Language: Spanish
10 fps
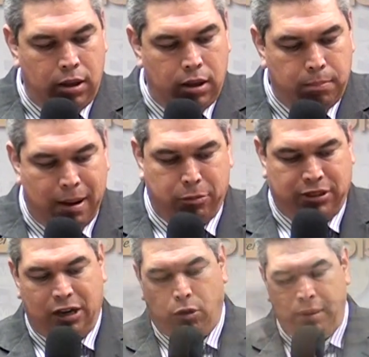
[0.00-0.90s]
Vamos
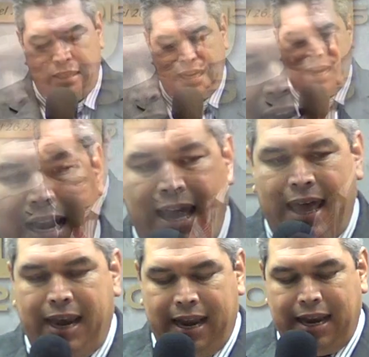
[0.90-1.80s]
a comenzar a
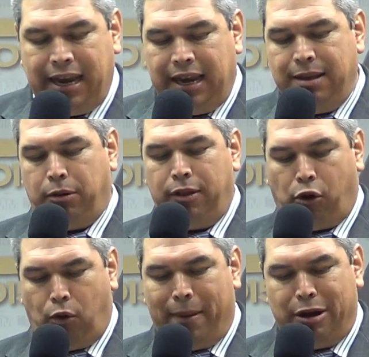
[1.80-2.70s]
leer en el libro de
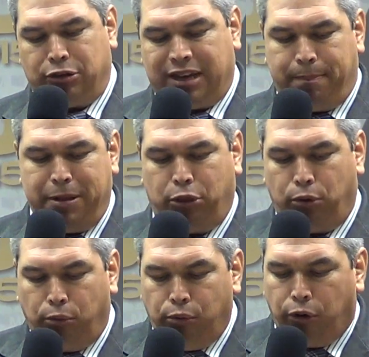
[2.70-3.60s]
Romanos
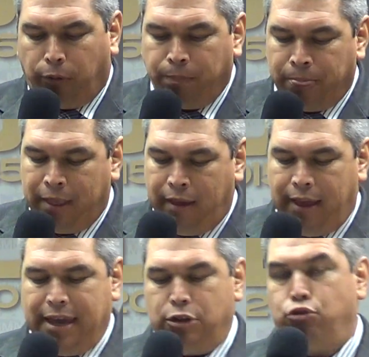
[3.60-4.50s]
capítulo 1
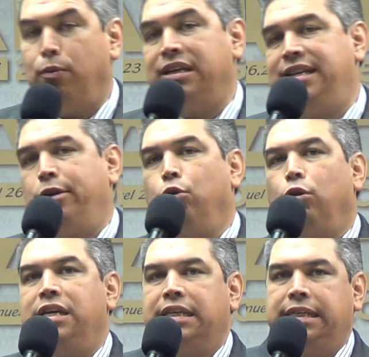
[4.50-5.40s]
y en su versículo
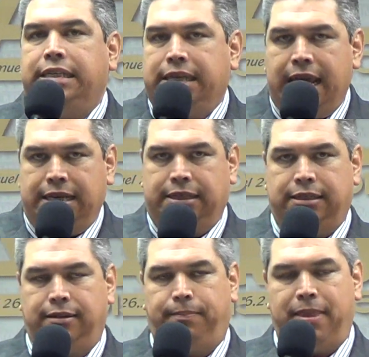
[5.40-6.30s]

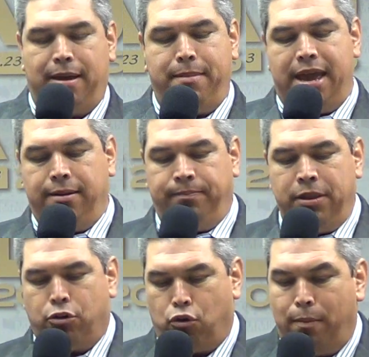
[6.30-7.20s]
16. Amén.
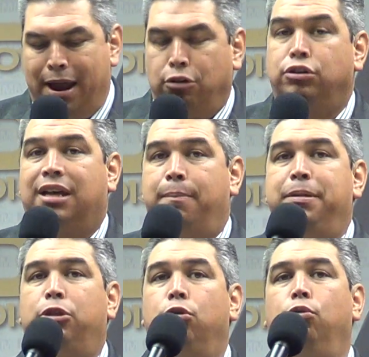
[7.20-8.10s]
Romanos
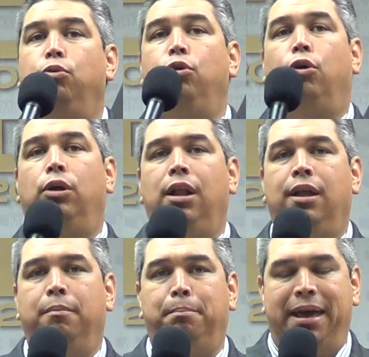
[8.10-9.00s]
capítulo 1,
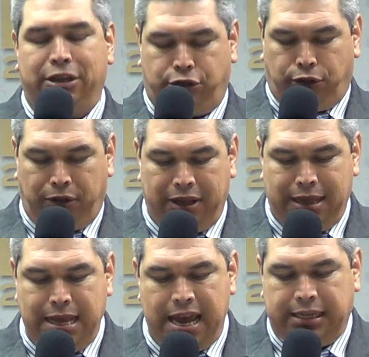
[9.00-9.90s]
verso
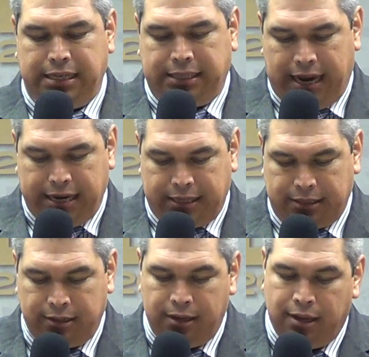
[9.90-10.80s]

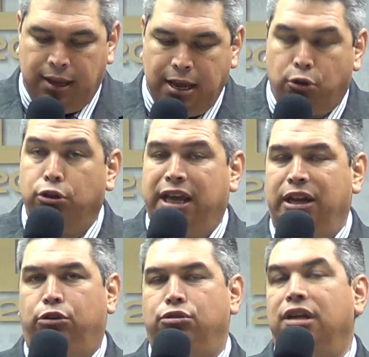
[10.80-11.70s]
16. Y
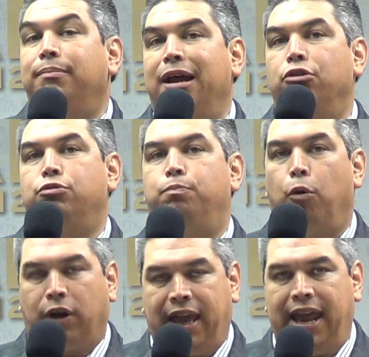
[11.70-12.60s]
contentos hermanos
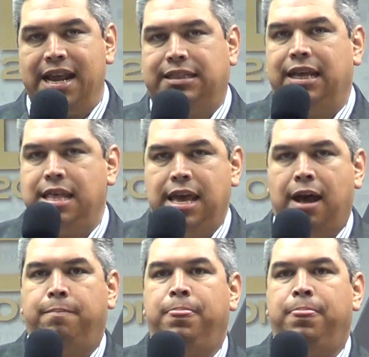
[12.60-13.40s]
porque en este día